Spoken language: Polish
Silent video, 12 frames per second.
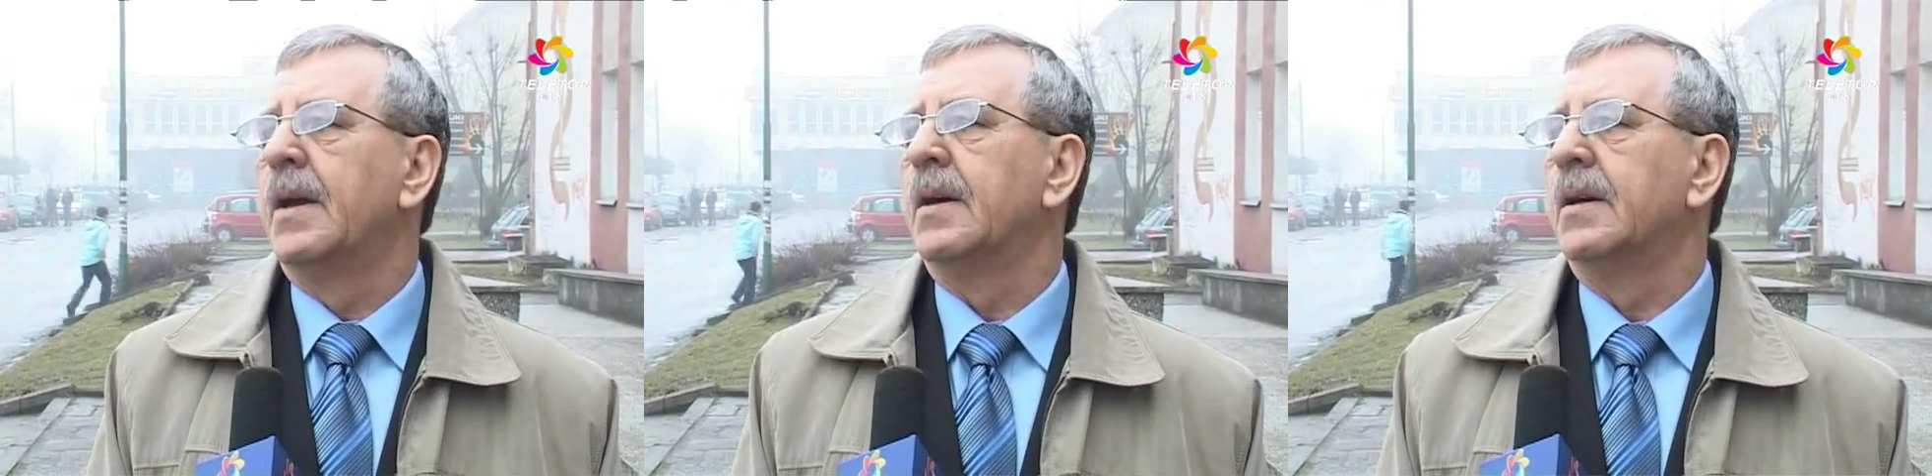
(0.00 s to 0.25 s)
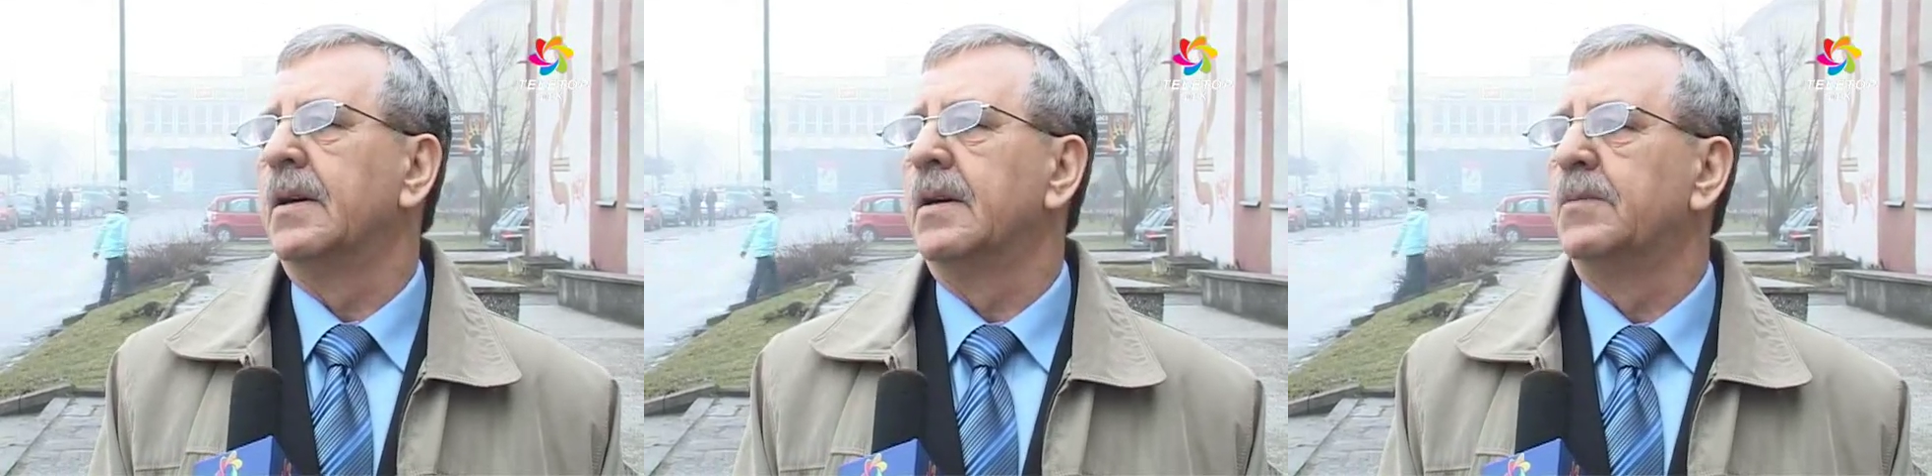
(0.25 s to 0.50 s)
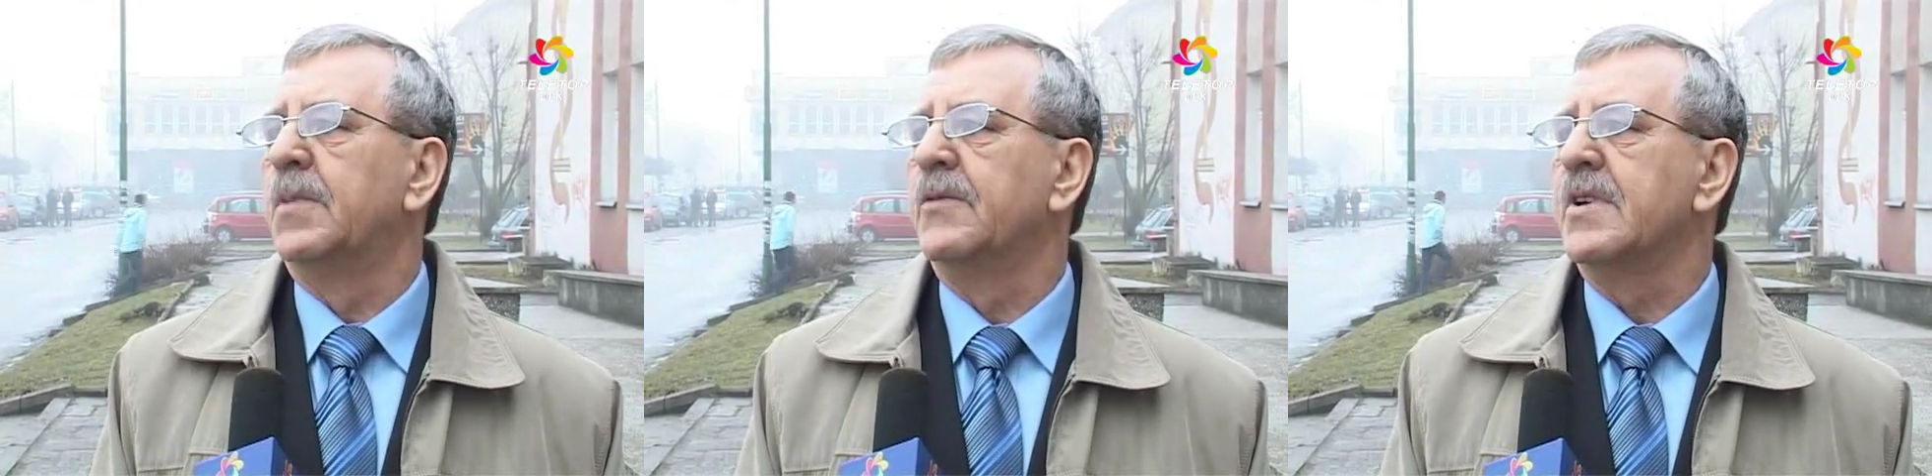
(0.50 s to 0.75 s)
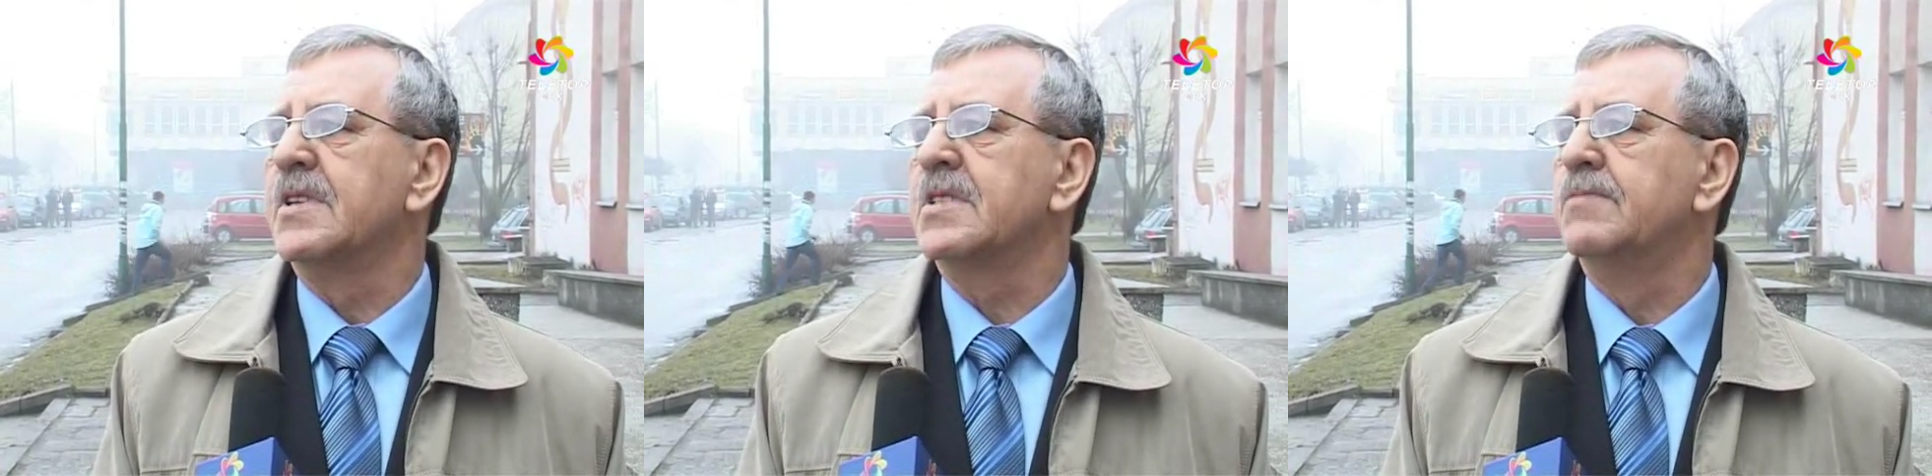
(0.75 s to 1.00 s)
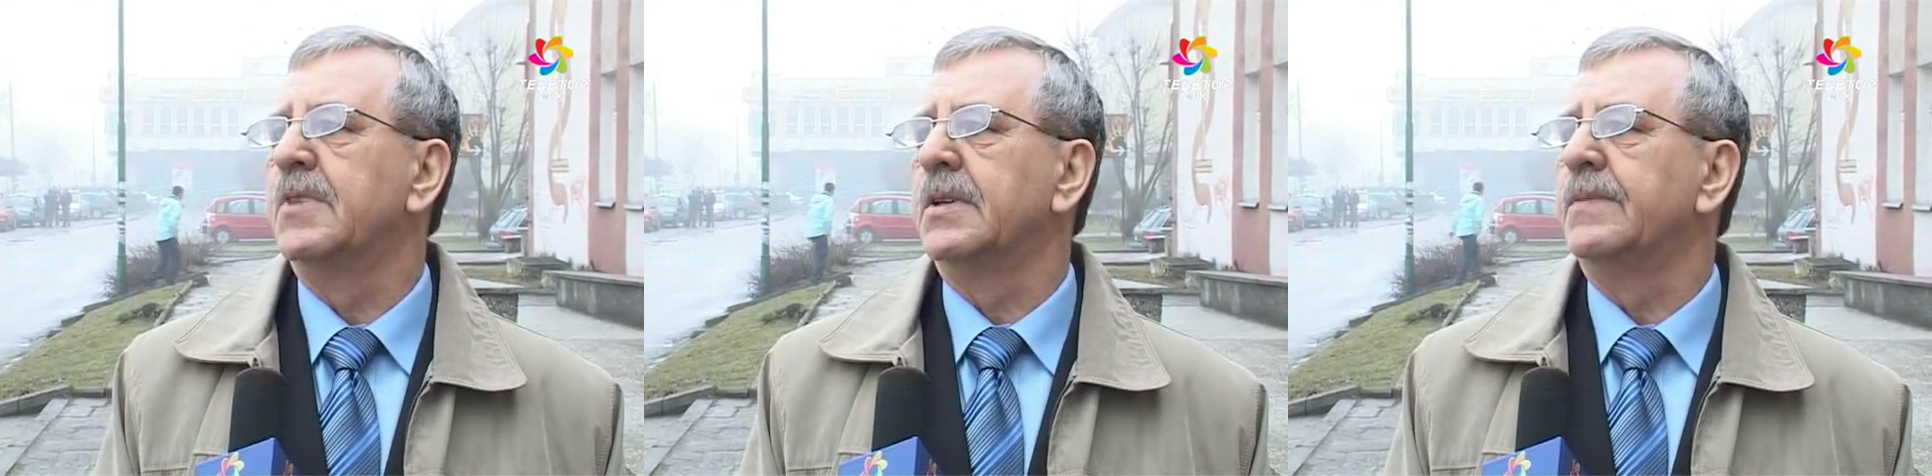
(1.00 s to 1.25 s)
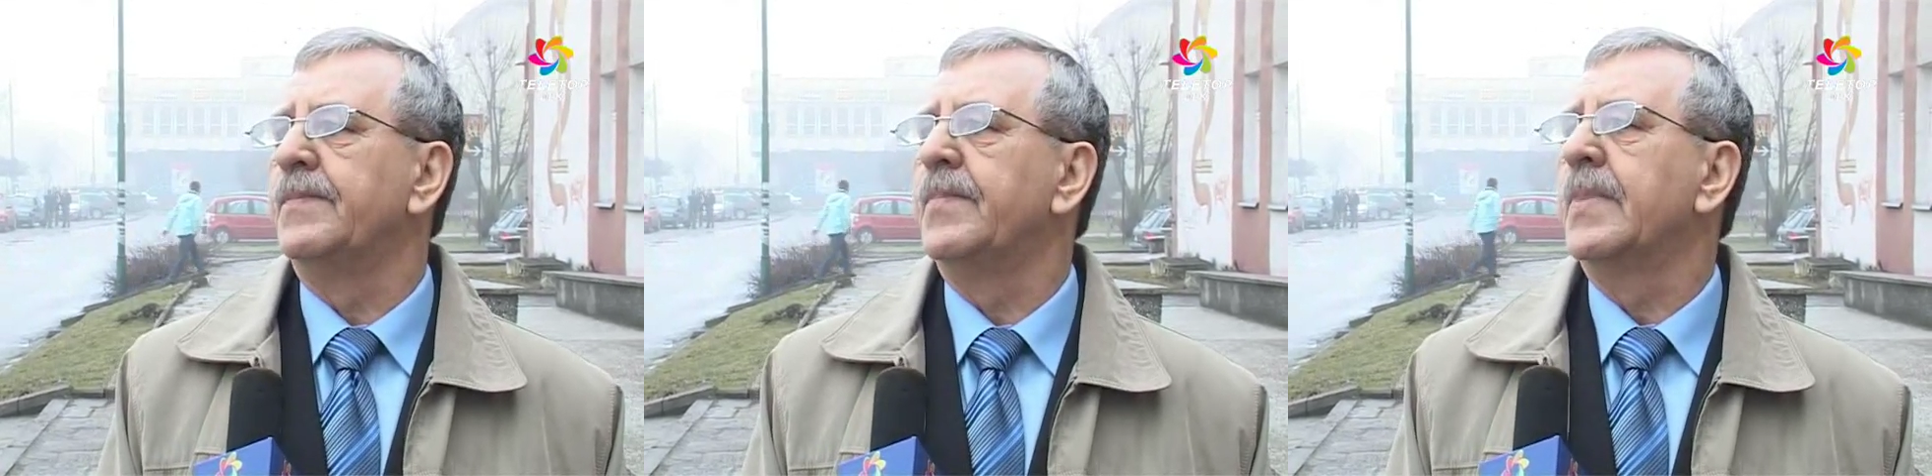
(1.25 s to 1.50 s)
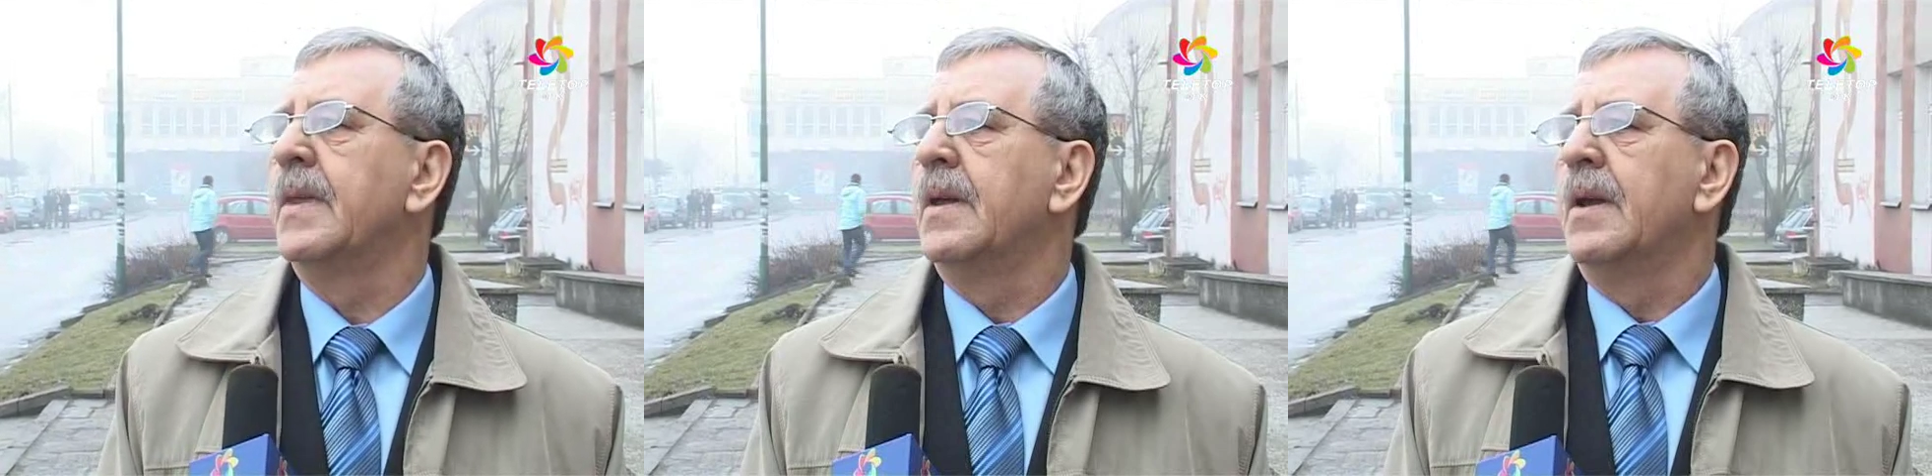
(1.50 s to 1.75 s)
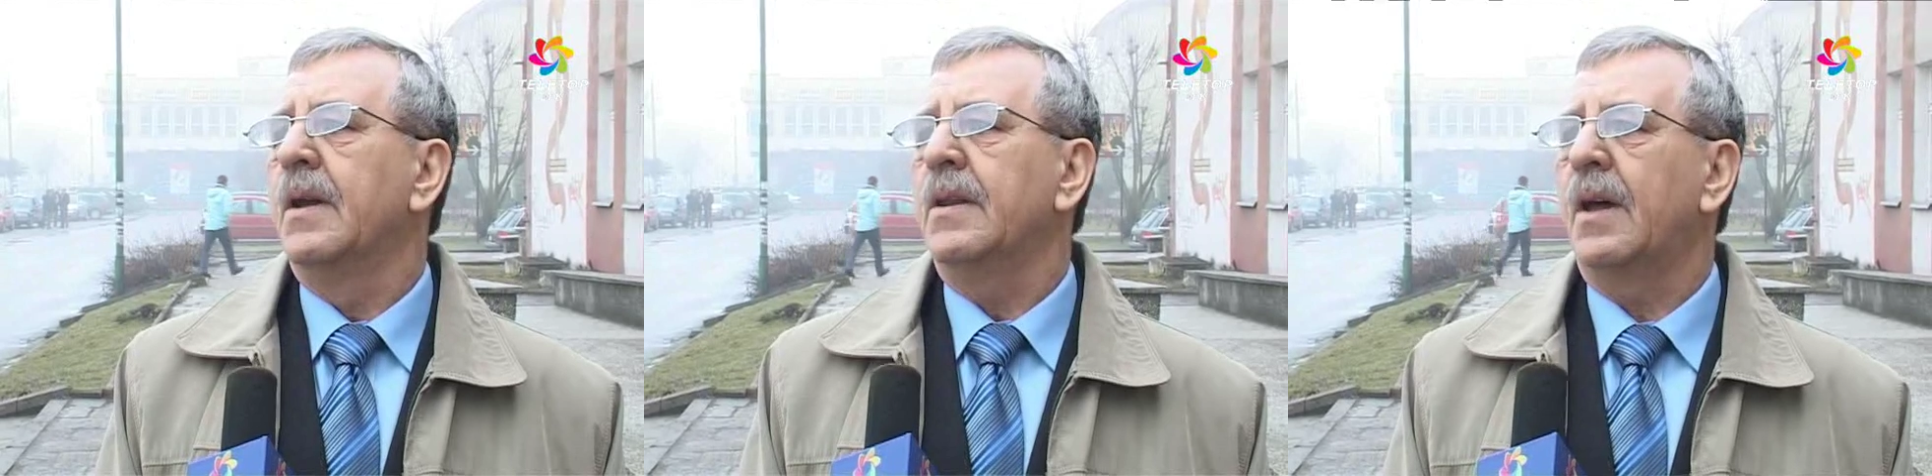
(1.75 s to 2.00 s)
e, powiedzmy,
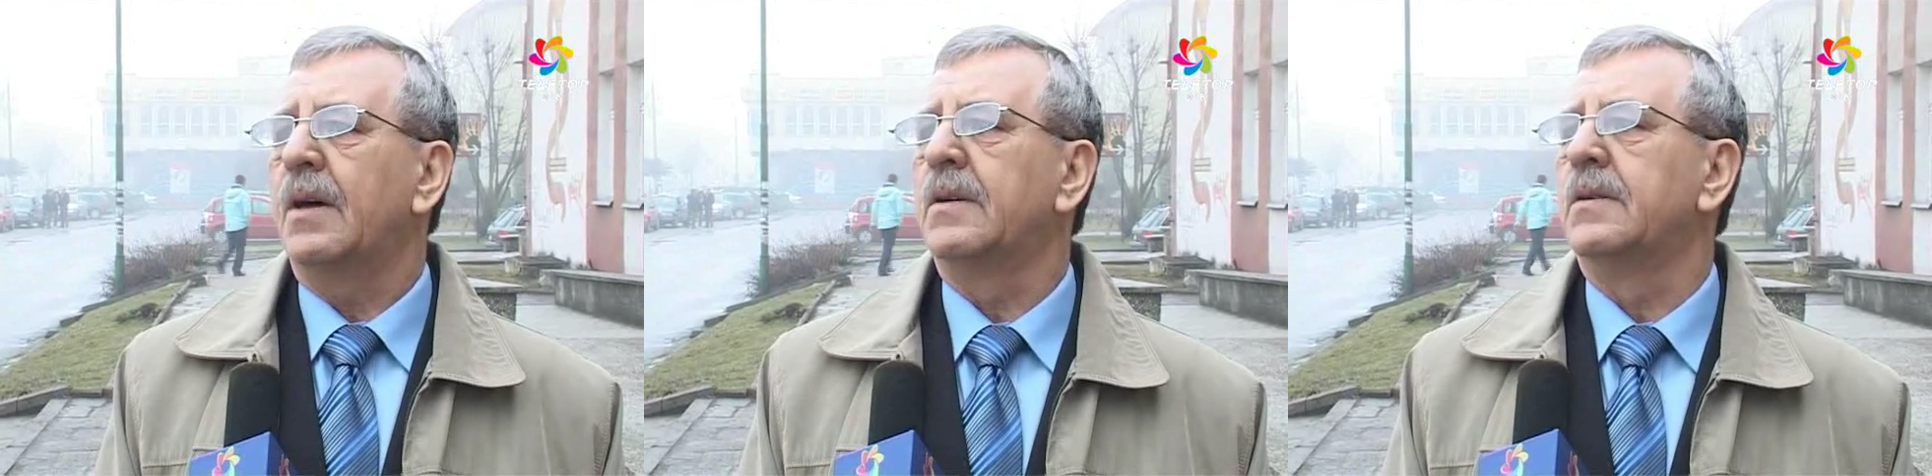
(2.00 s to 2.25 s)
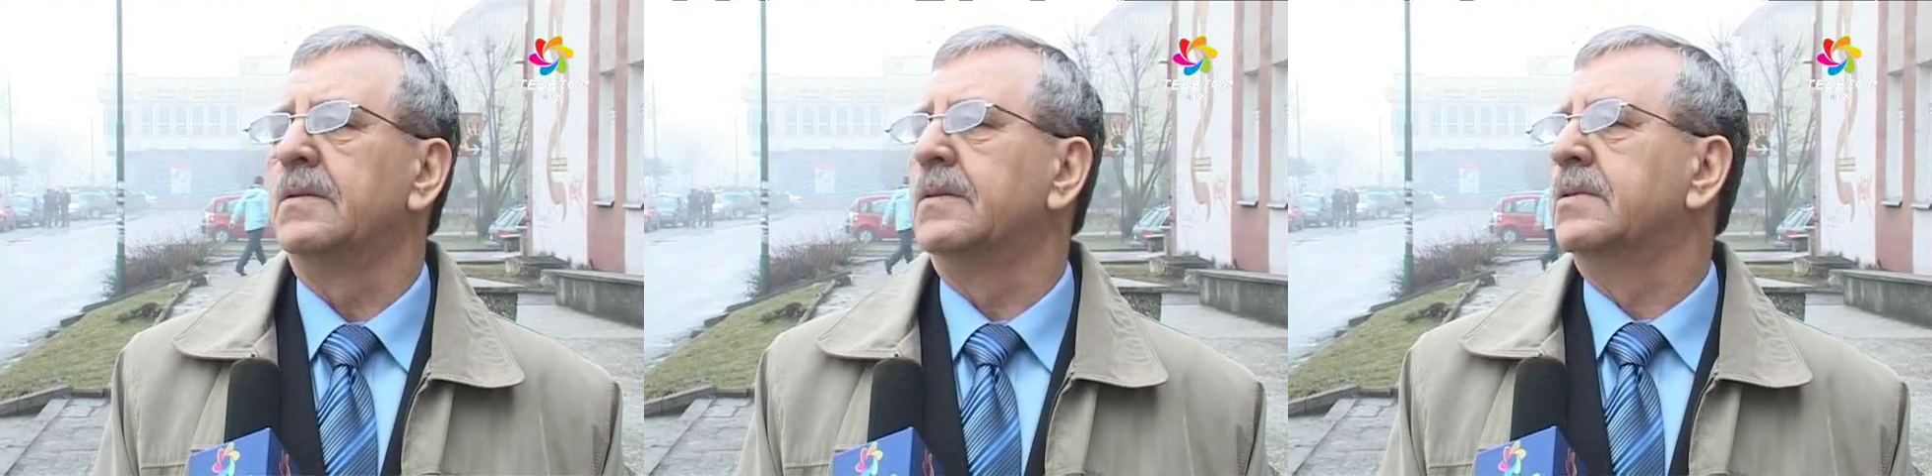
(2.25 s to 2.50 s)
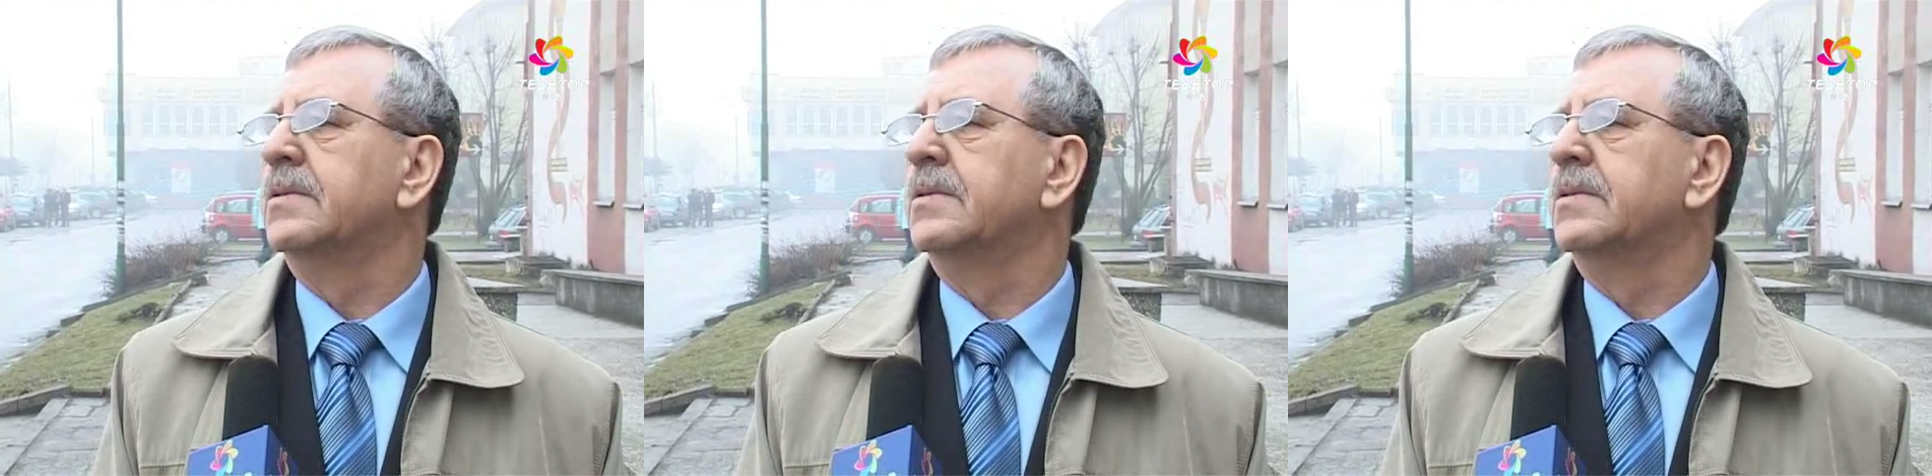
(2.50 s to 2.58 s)
no,